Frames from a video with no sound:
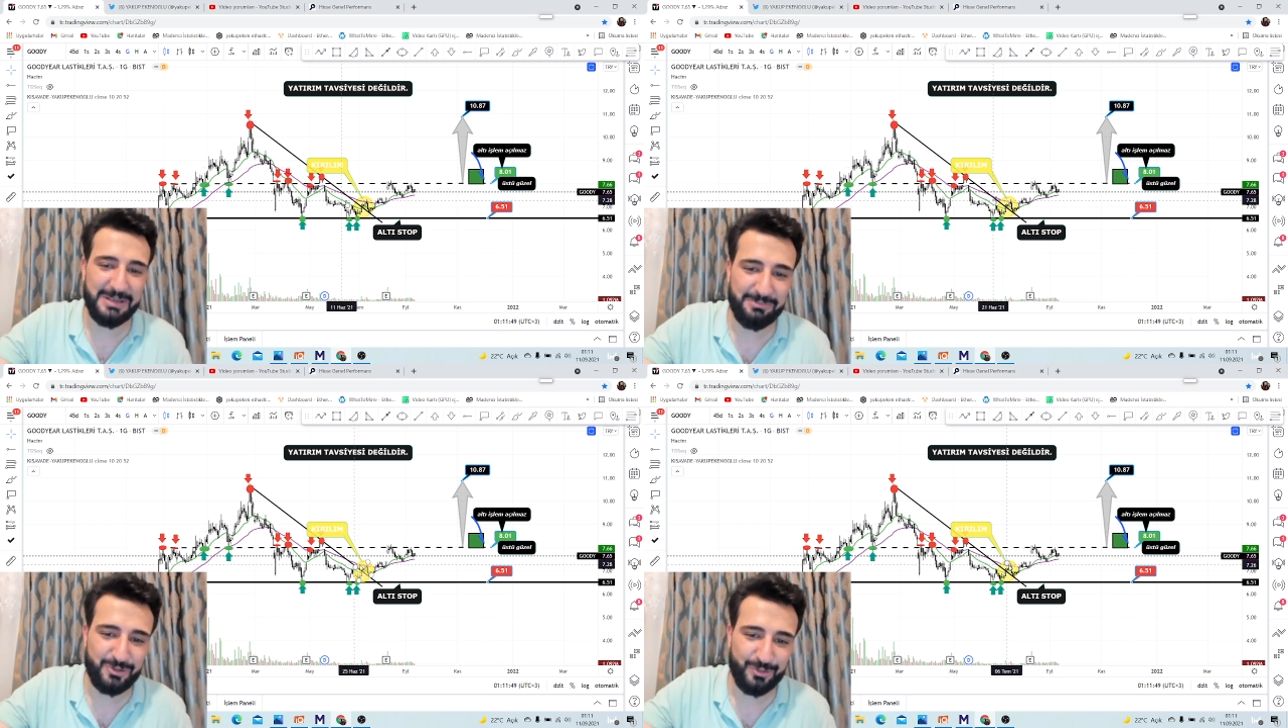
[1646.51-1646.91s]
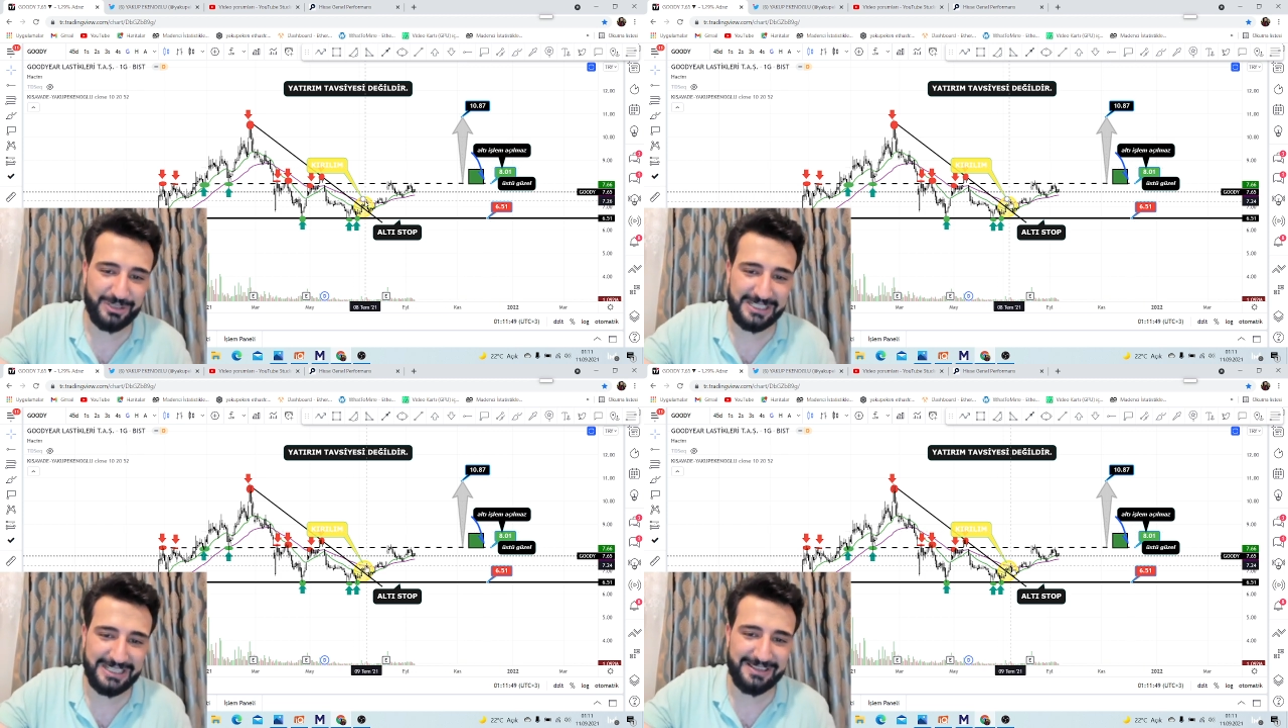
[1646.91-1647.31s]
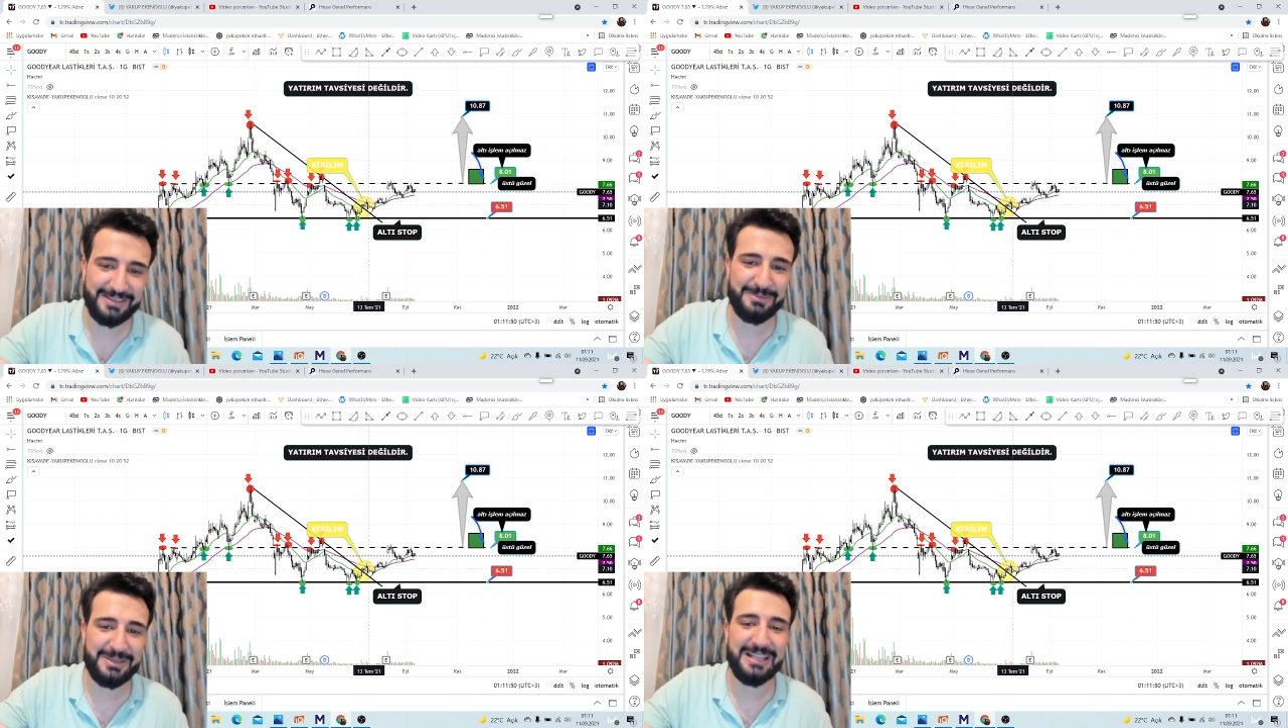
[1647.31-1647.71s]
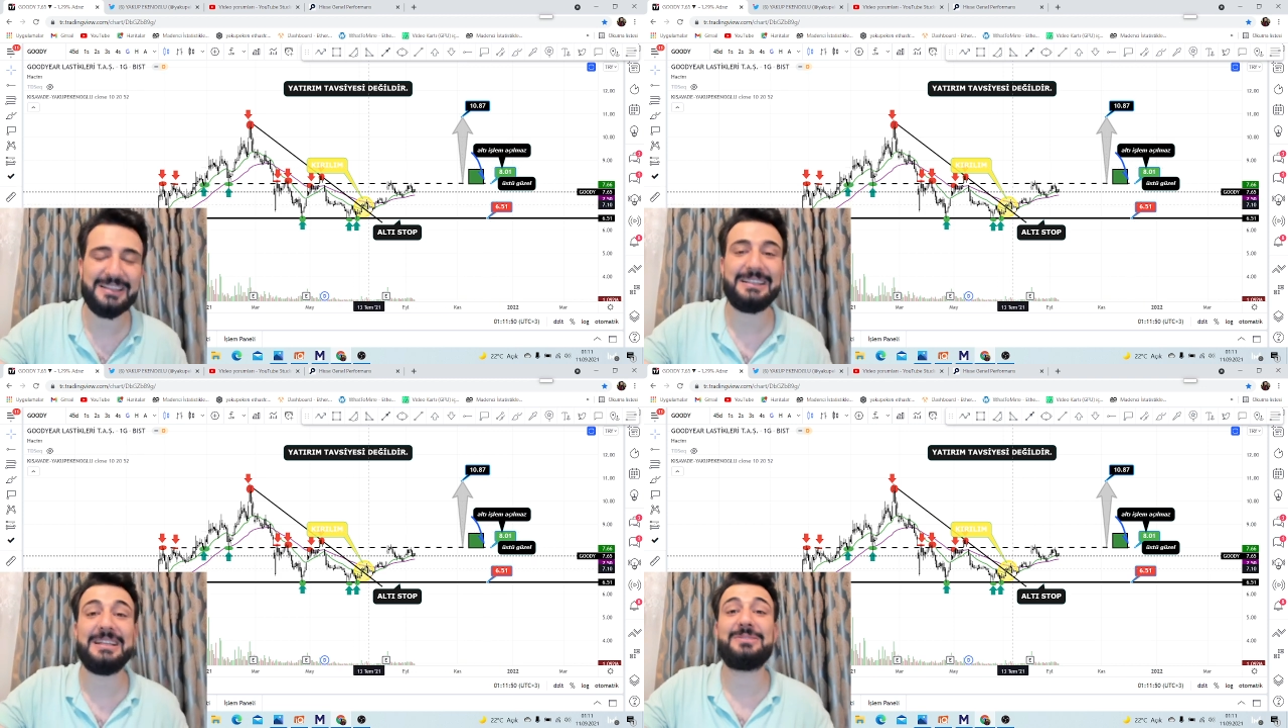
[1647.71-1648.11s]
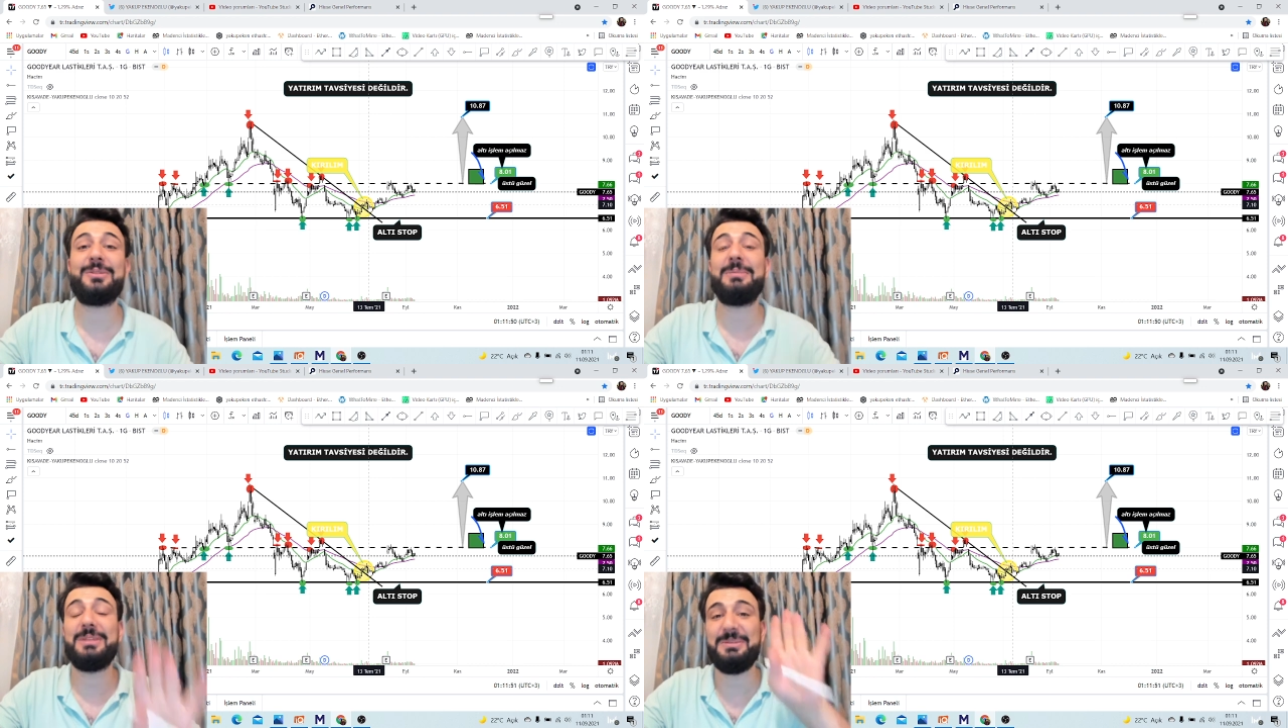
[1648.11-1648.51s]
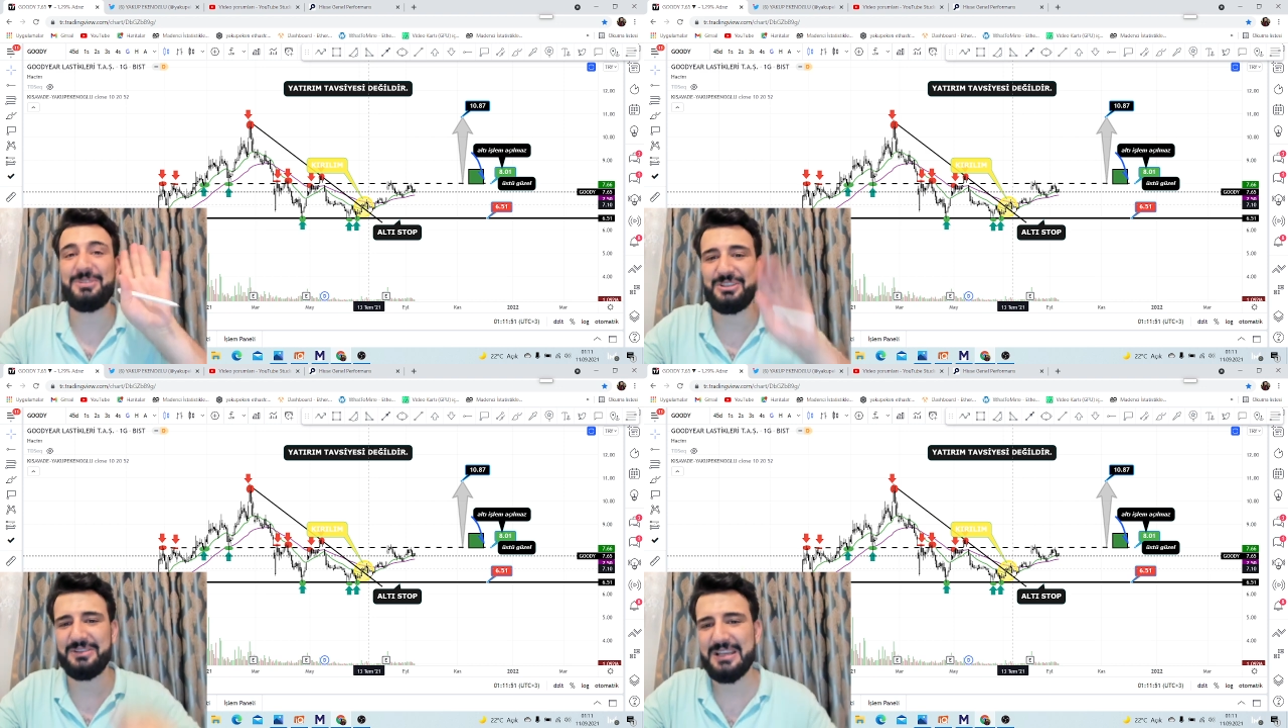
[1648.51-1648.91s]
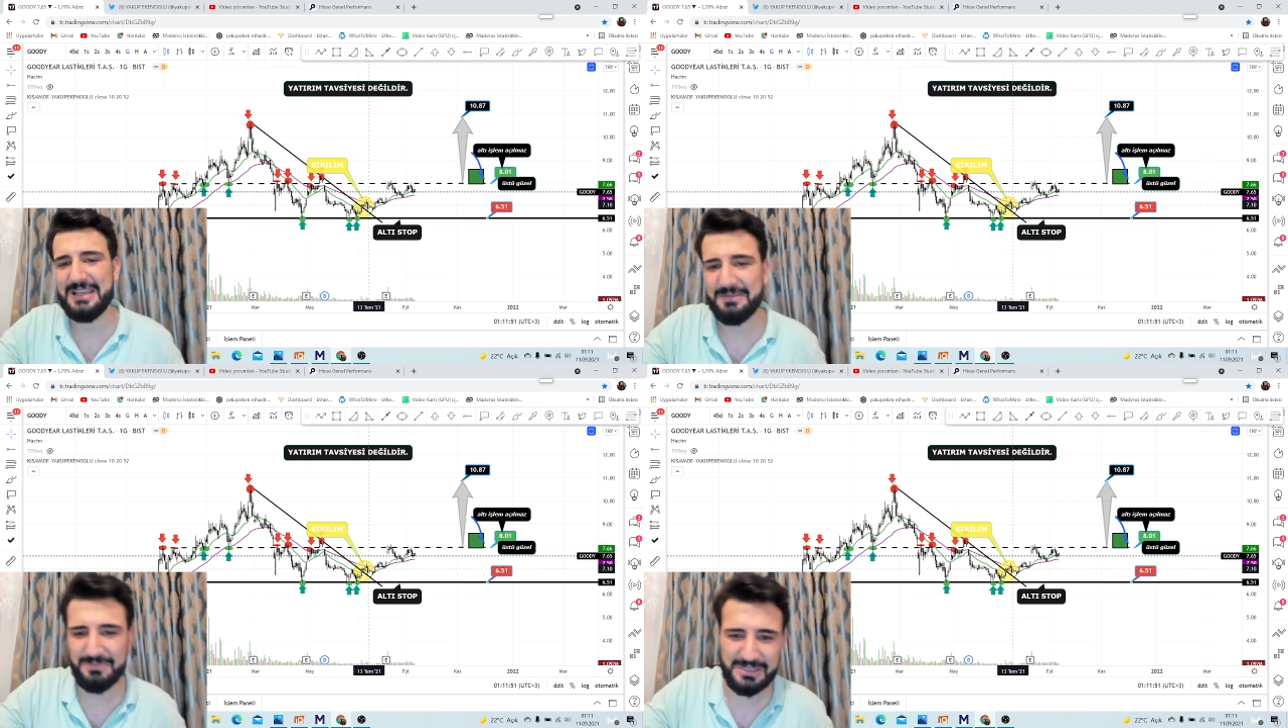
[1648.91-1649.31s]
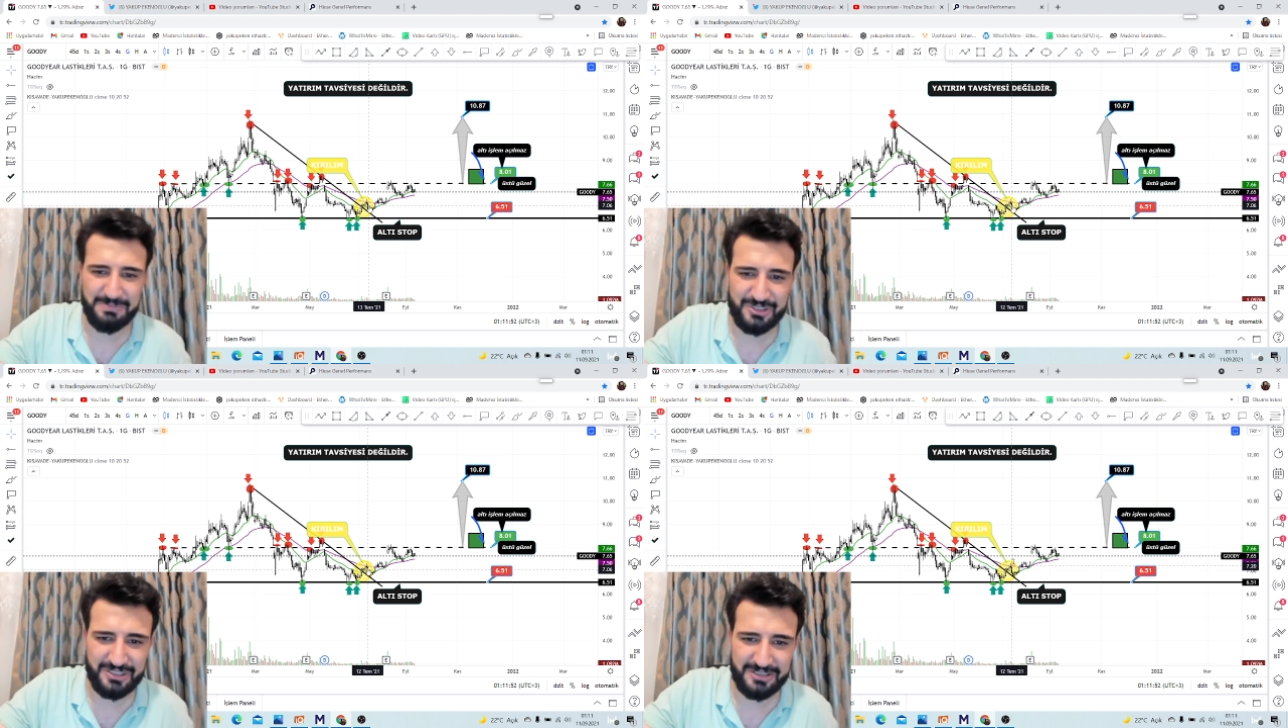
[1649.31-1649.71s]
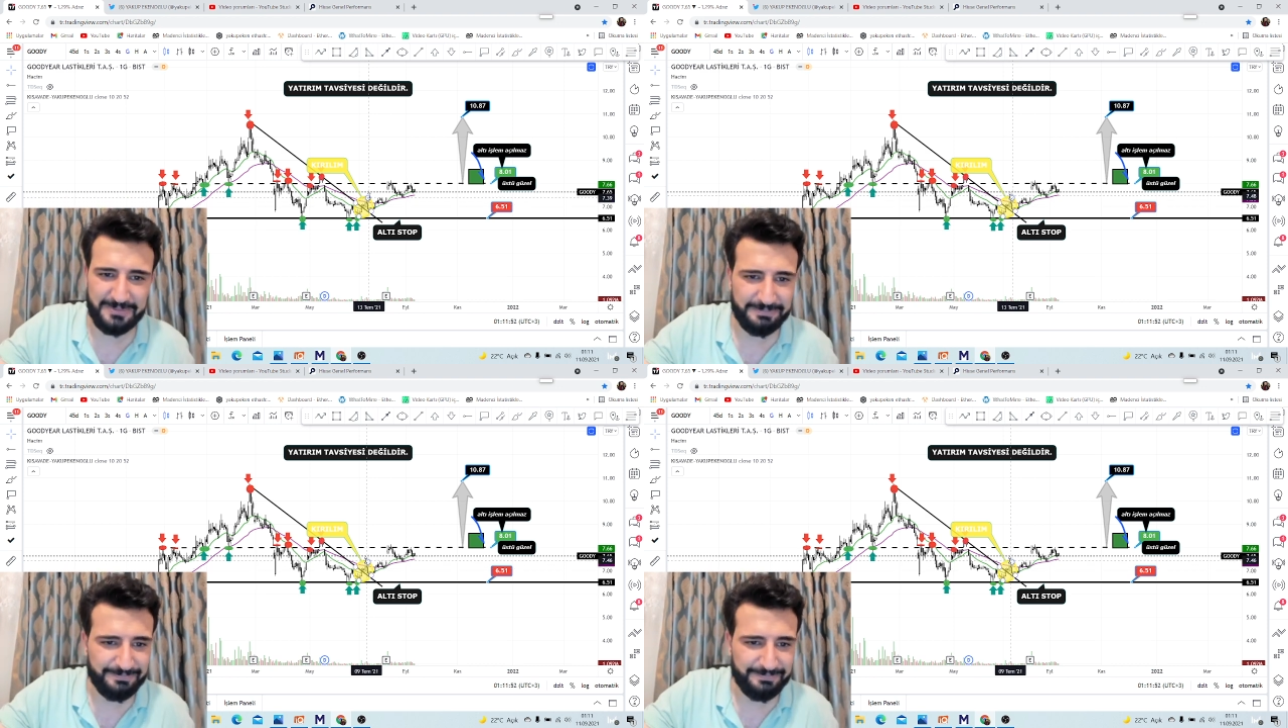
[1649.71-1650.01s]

Yani şuradaki kırılım geldikten sonra benim için bitmiştir.